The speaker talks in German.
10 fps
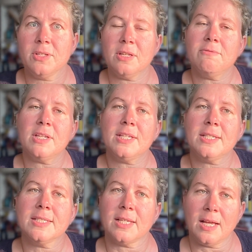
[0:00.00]
dann werde ich
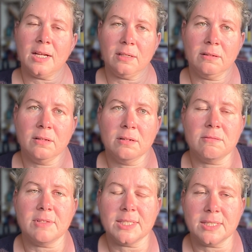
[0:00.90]
dir sagen,
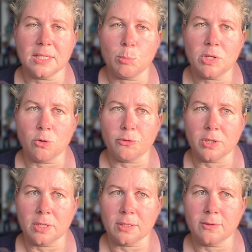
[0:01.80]
was es damit auf
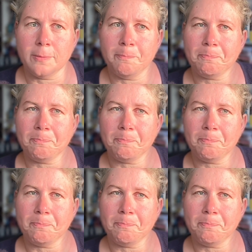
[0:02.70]
sich hat.